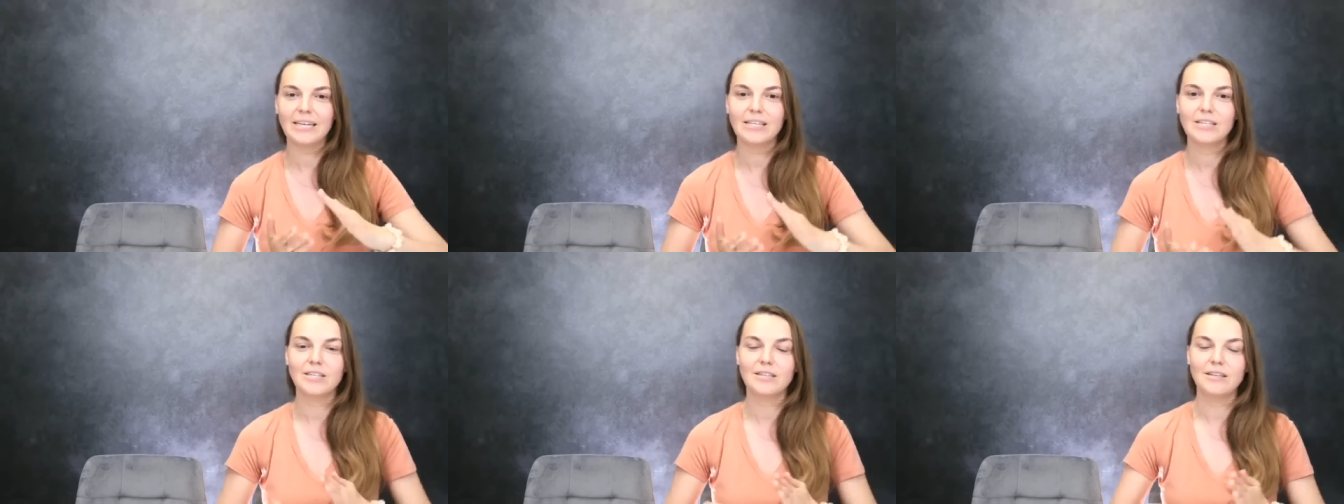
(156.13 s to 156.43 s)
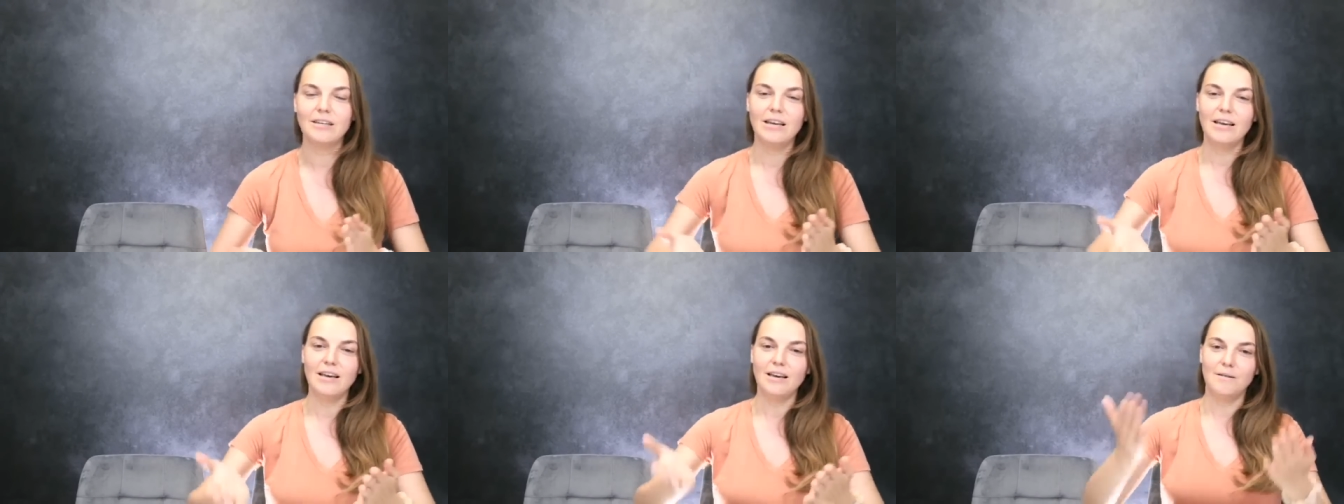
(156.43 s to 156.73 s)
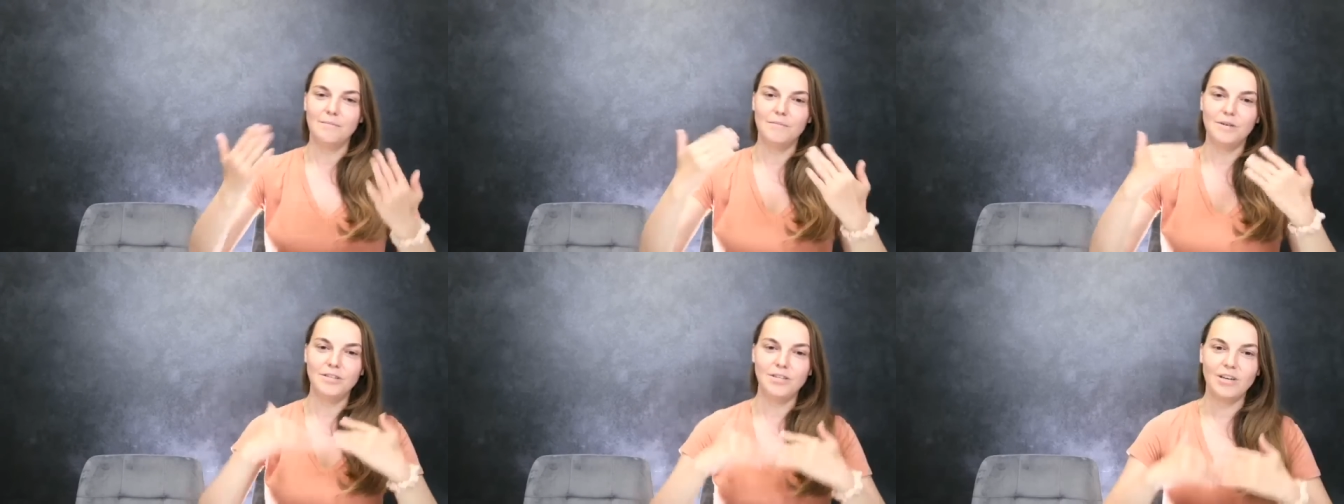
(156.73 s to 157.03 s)
Czyli
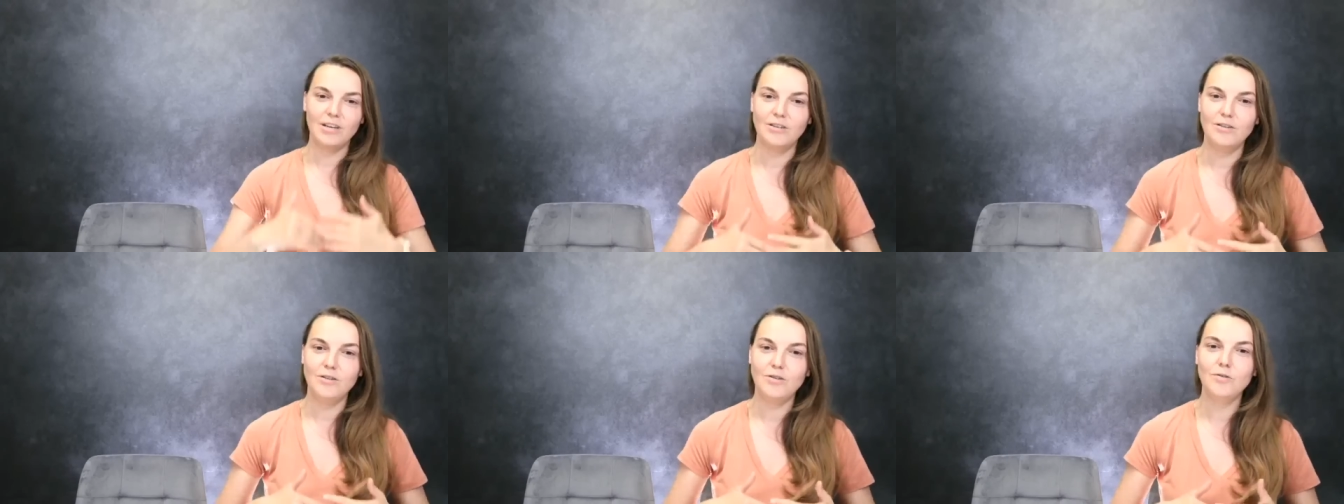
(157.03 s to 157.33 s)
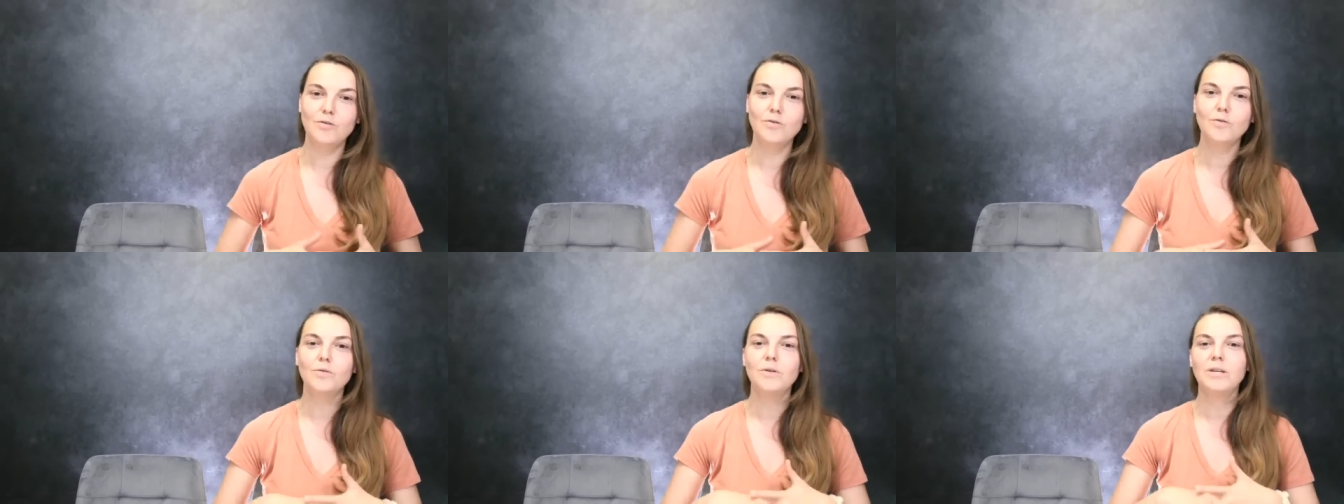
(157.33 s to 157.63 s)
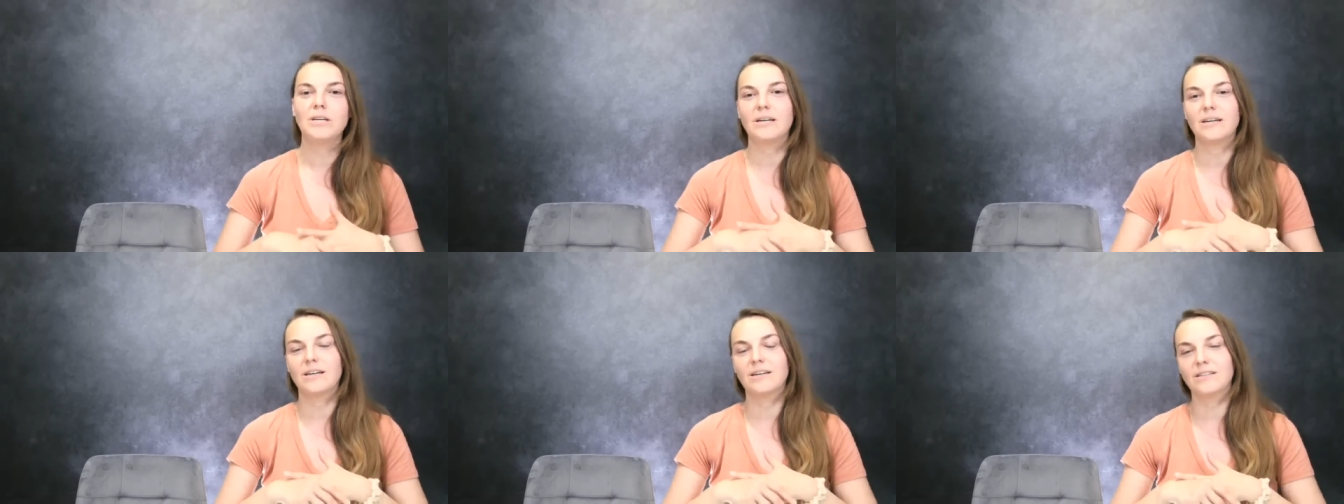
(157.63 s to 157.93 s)
będzie jakiś dół,
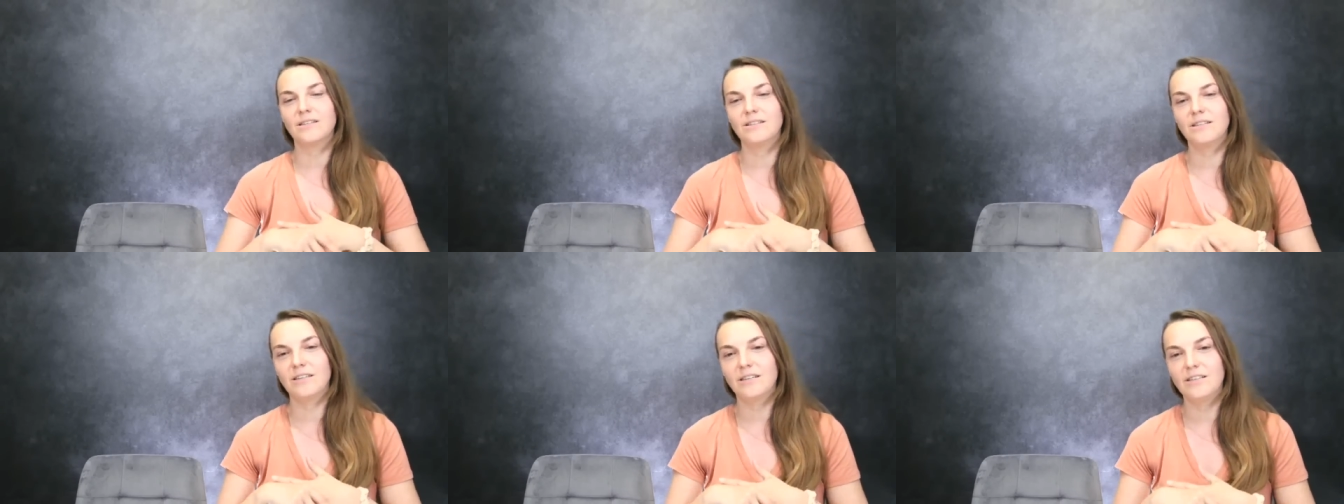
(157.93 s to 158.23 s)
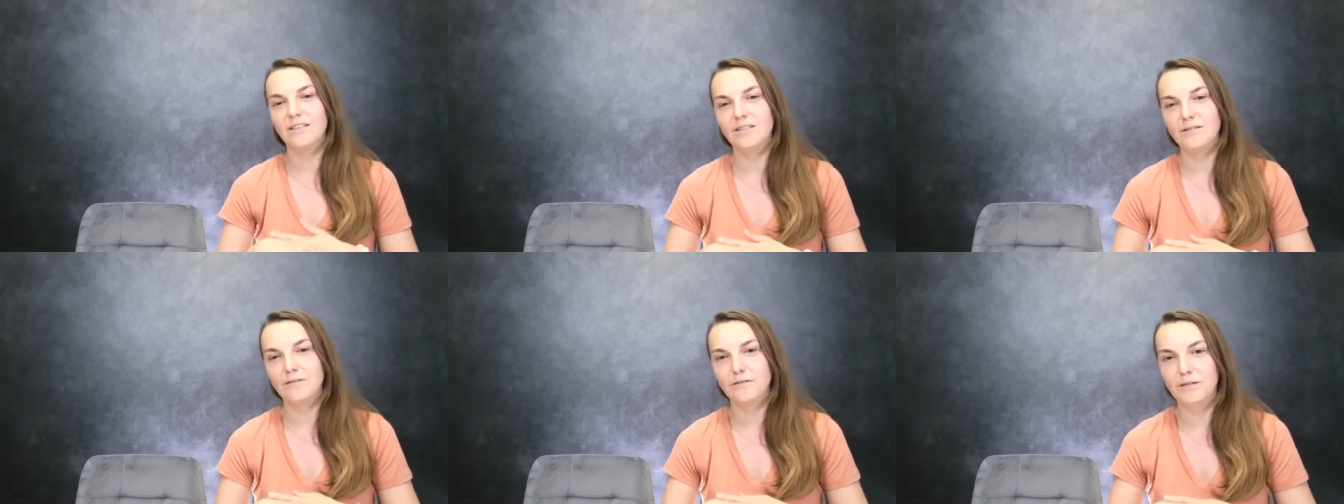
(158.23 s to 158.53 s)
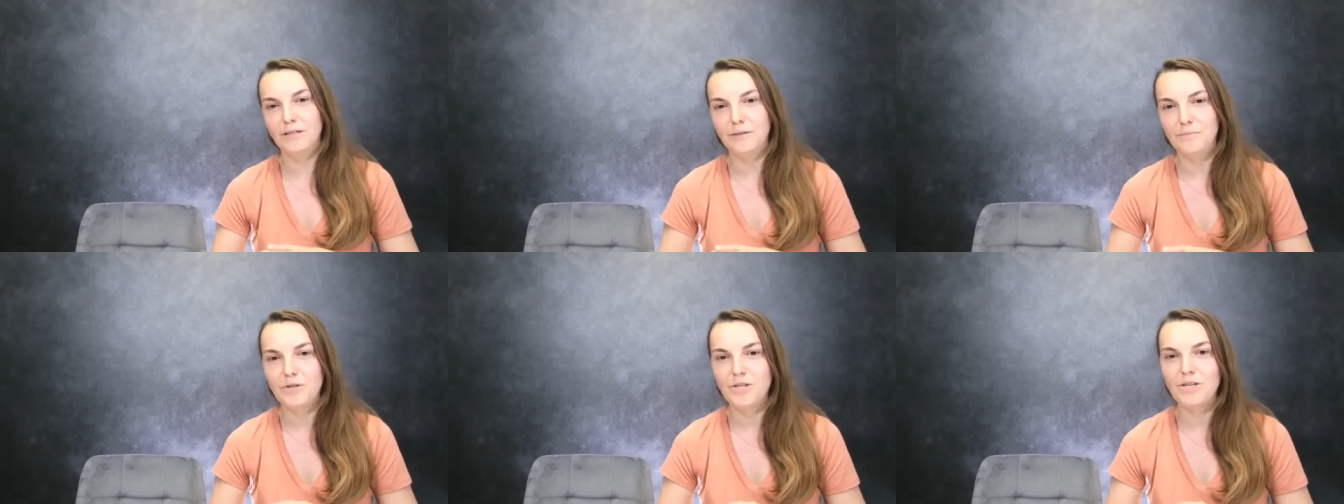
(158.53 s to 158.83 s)
jakaś, jakieś no,
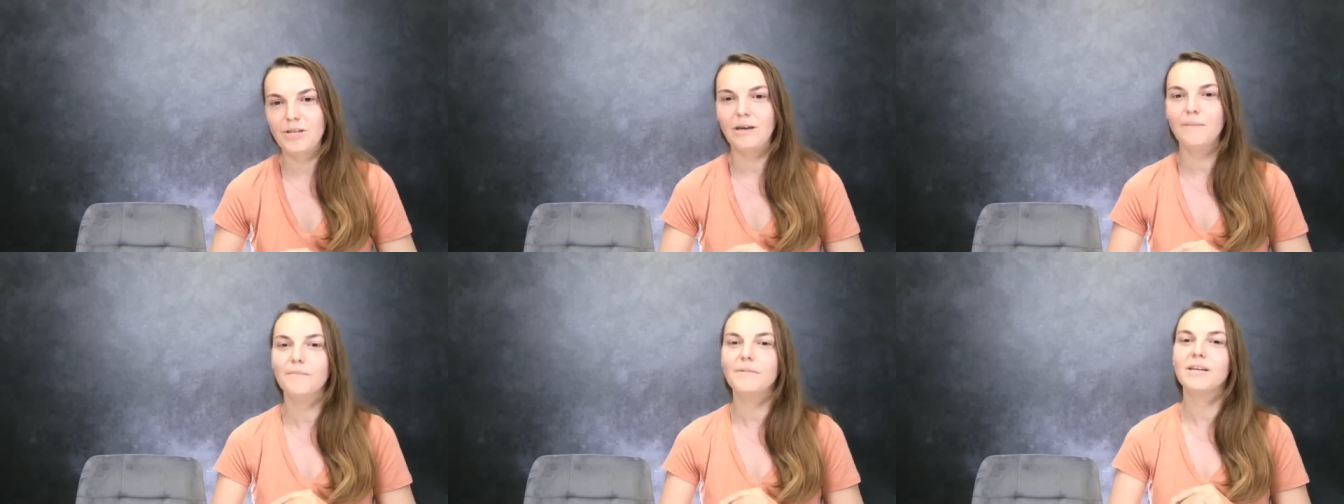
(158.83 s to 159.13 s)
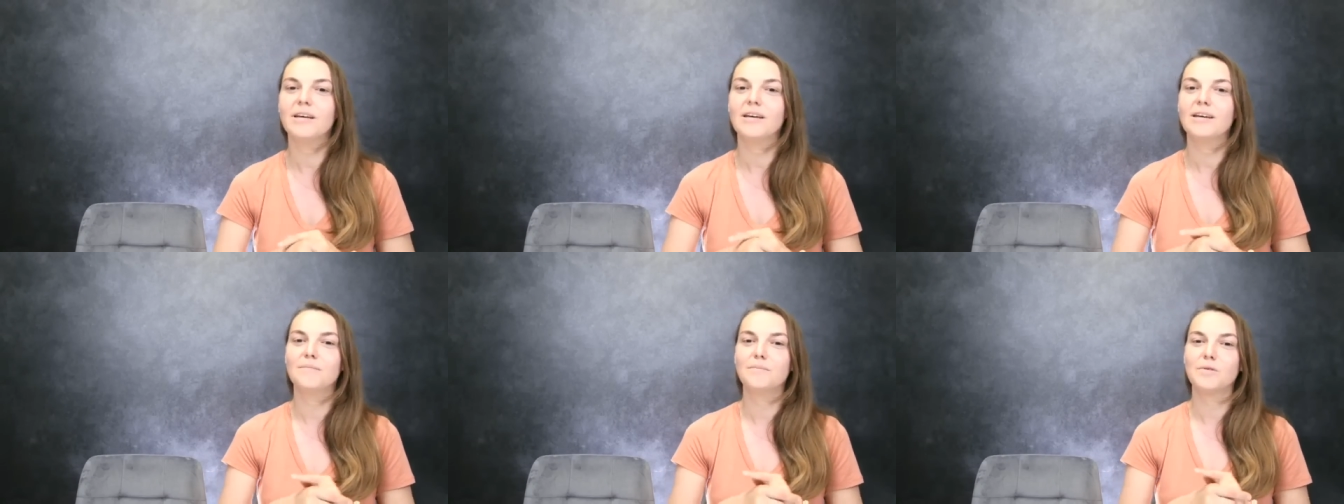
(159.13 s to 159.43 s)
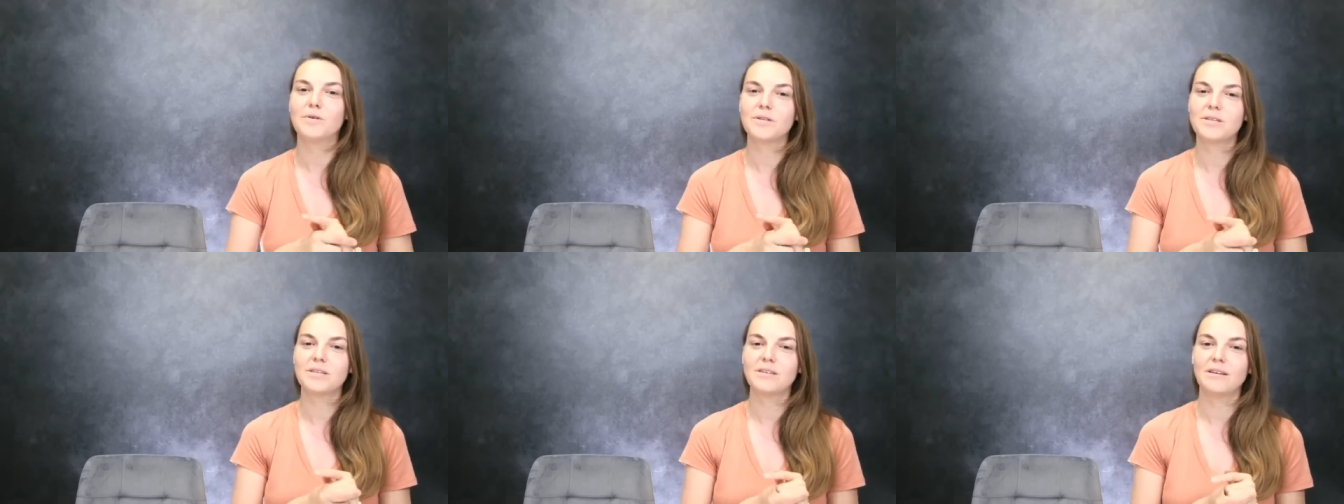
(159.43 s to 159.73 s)
nieprzyjemne
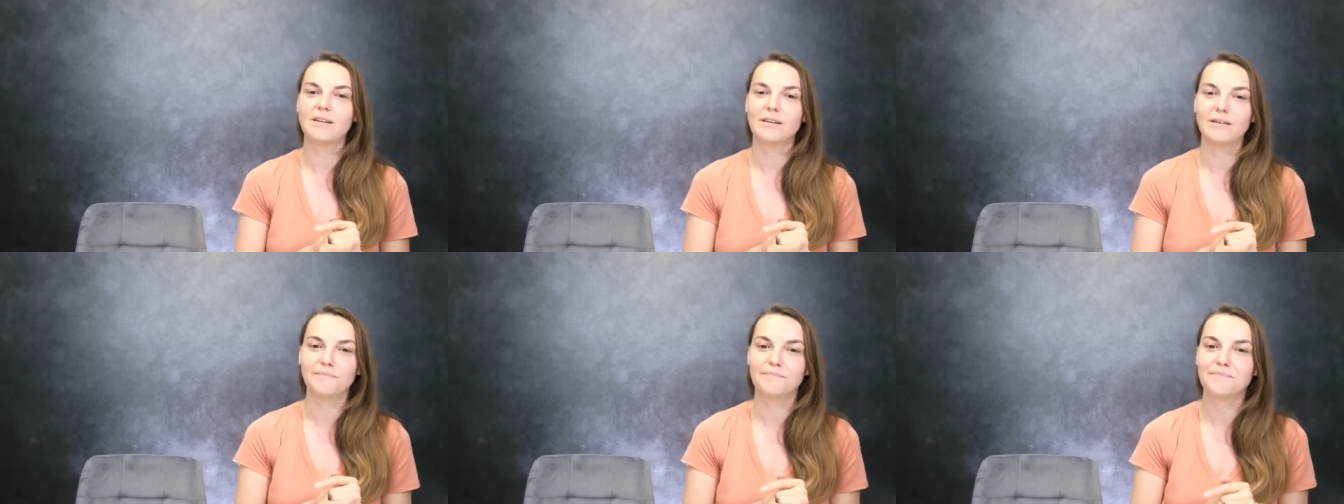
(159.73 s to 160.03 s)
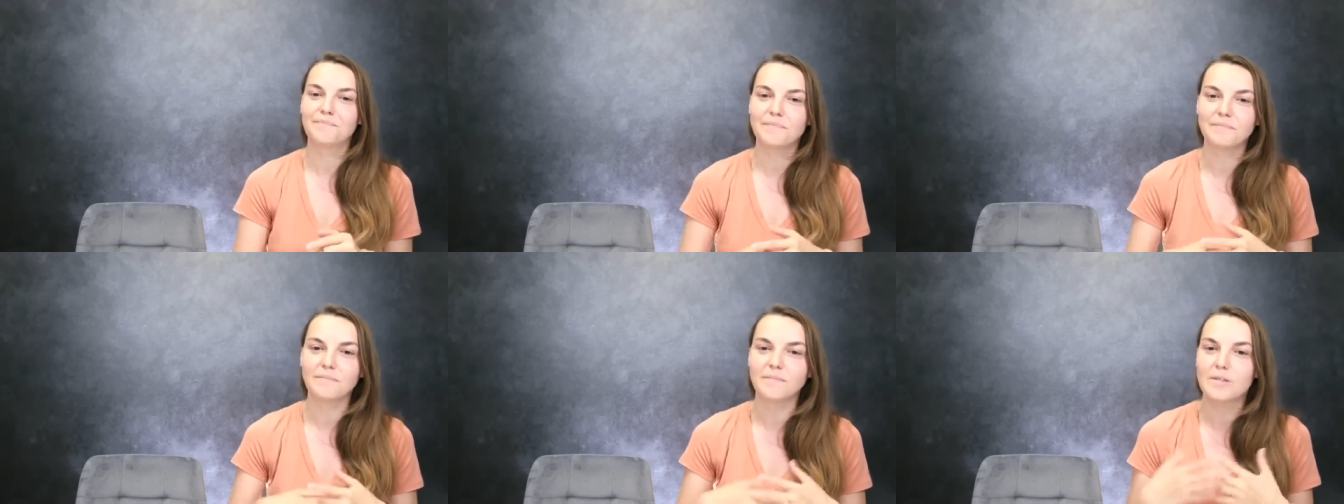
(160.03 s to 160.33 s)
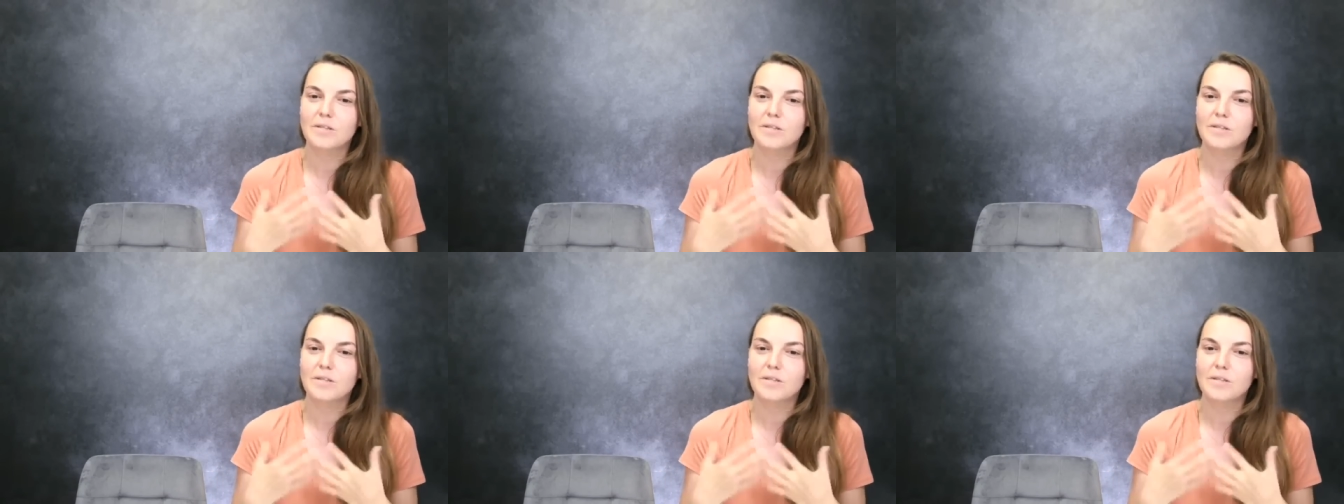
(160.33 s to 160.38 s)
emocje, mm,